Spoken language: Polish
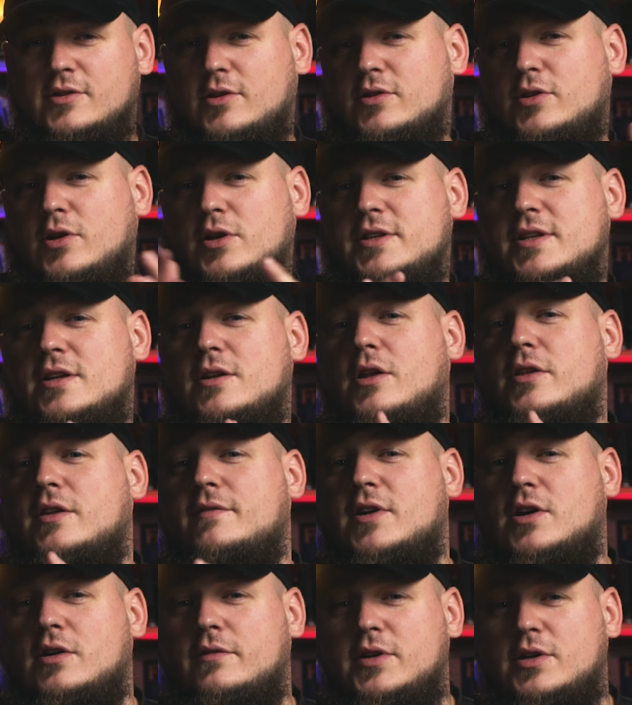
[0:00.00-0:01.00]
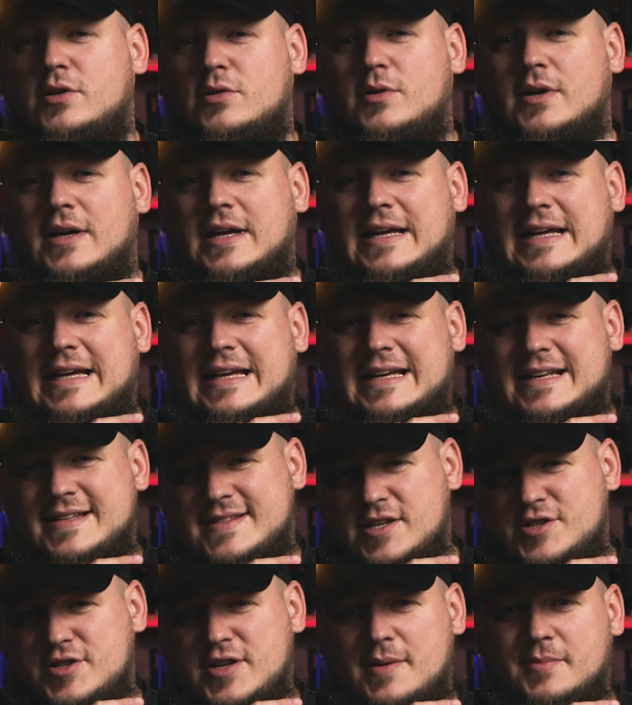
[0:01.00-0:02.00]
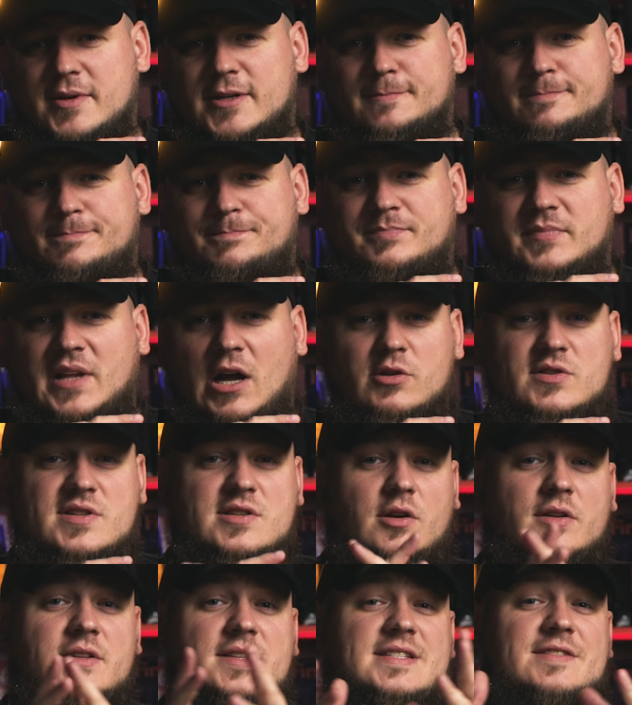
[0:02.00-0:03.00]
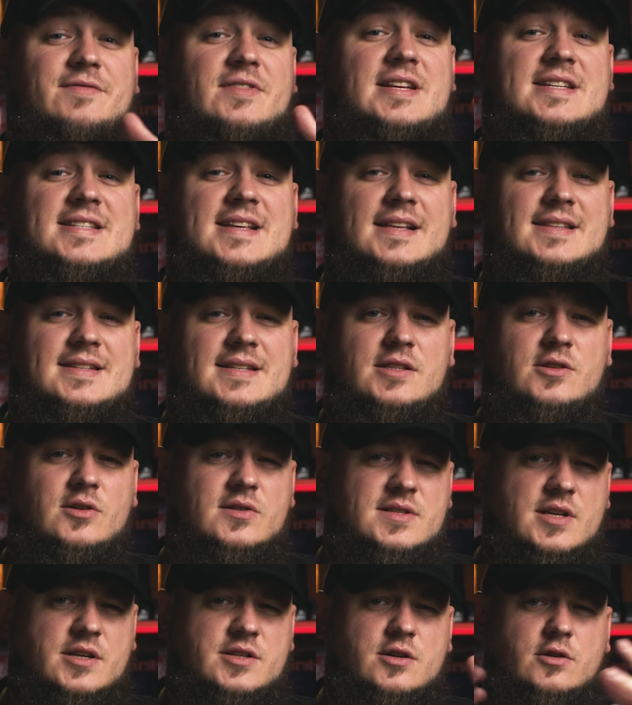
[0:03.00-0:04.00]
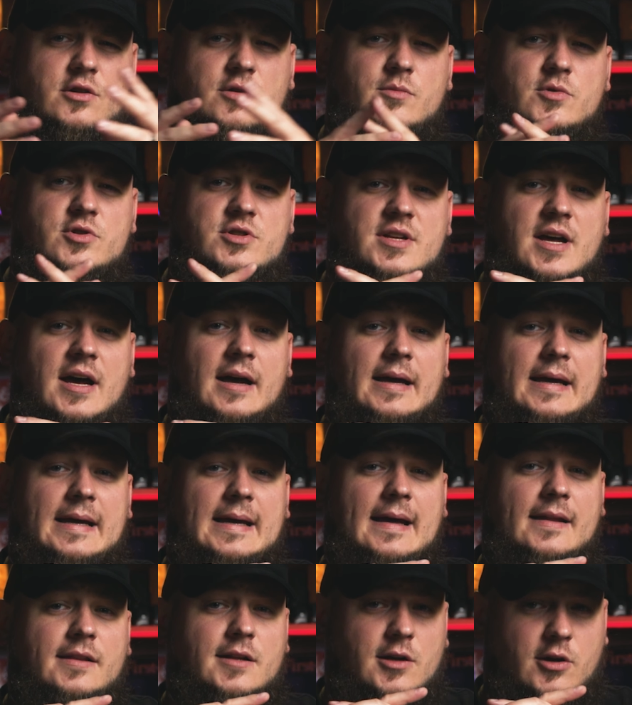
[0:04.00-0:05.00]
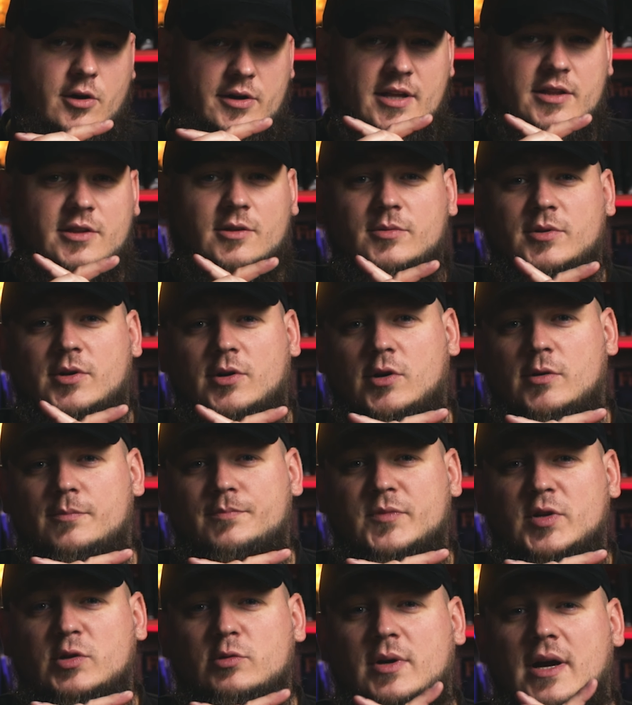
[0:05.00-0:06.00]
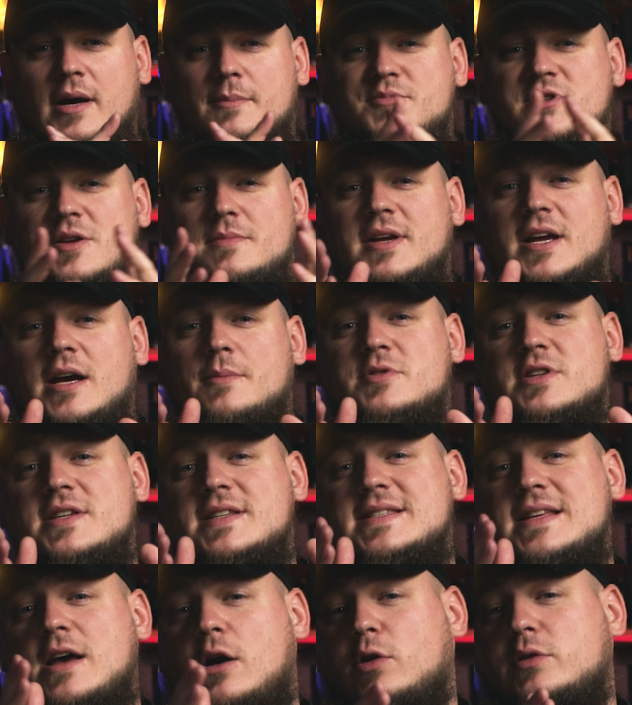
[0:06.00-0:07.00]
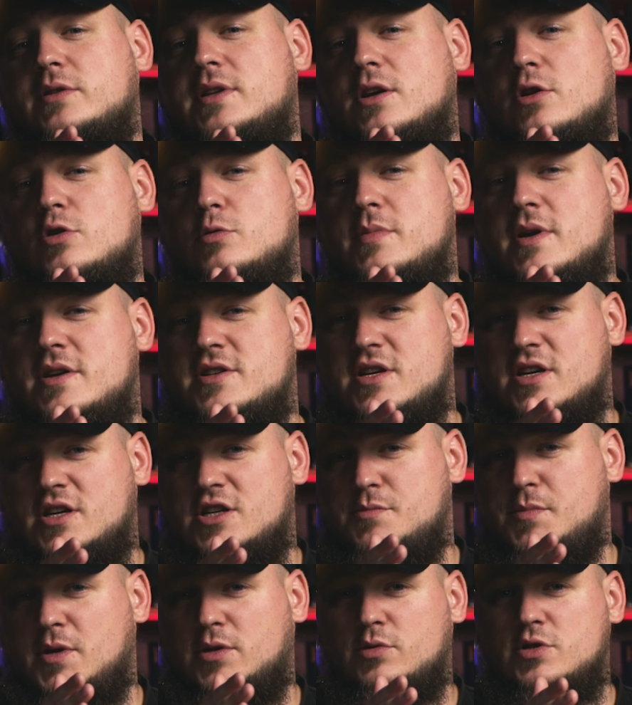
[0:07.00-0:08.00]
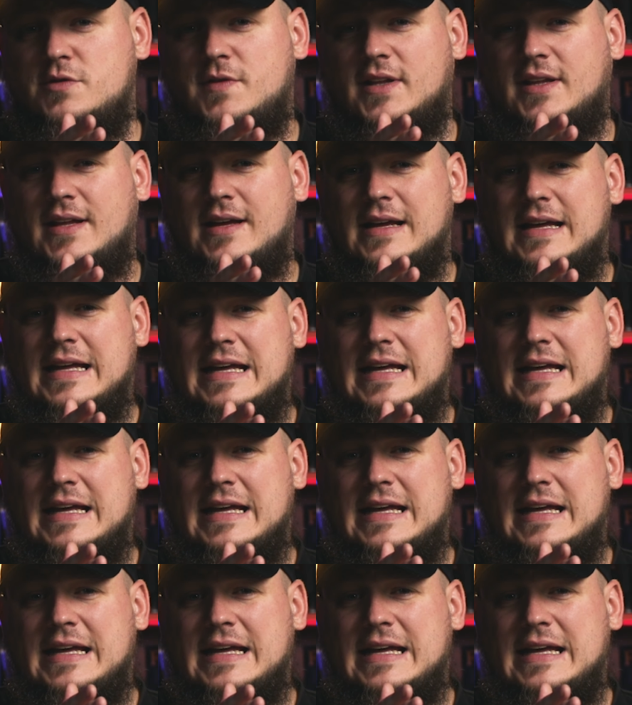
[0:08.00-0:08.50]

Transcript: do Doliny Lodowego Wichru zaczniemy. A od strony cywilizacji dostać się tu można tylko jedną drogą, która przebiega przez zachodnie rubieże grzbietu świata,